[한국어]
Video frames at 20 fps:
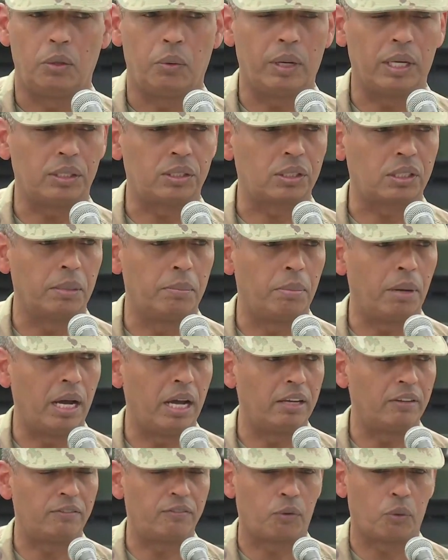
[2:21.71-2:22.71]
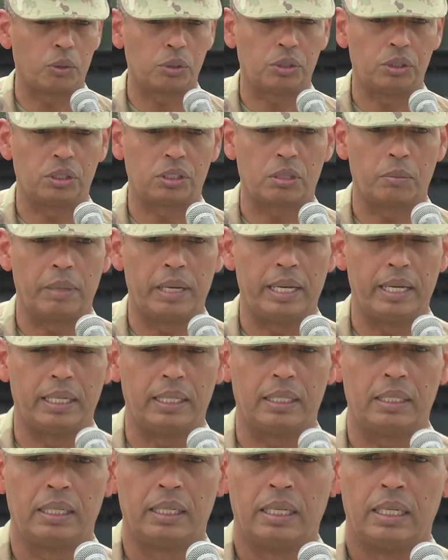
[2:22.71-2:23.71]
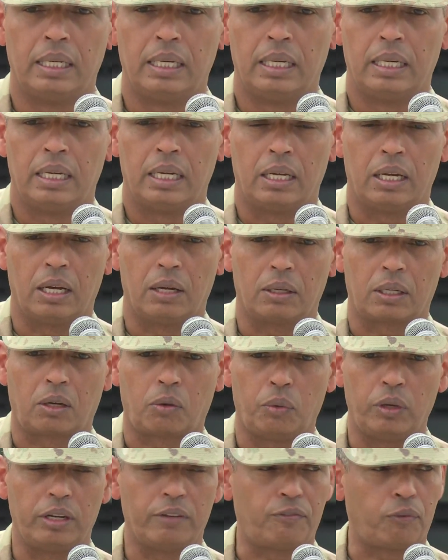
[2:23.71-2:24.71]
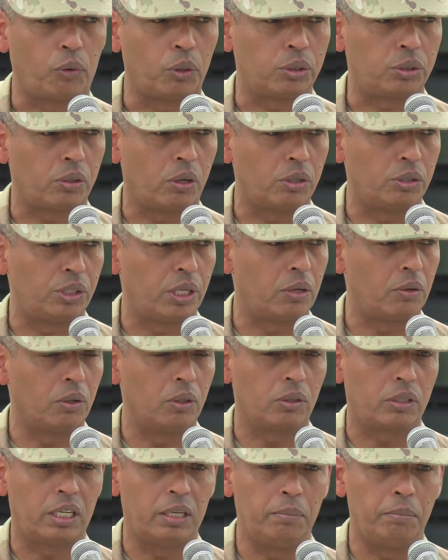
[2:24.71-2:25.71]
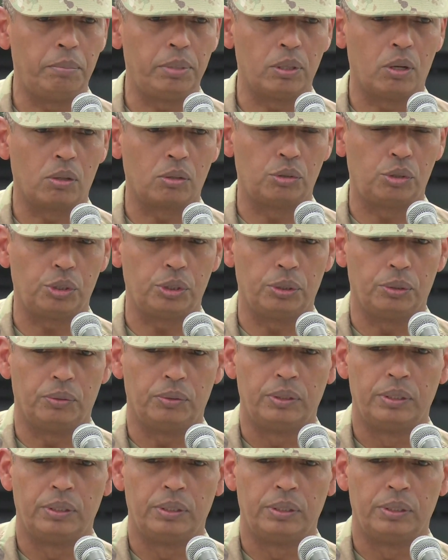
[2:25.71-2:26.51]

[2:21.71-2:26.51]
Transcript: 북한의 위협은 실질적으로 치명적이고 우리가 대응할 때 북한도 큰 손해를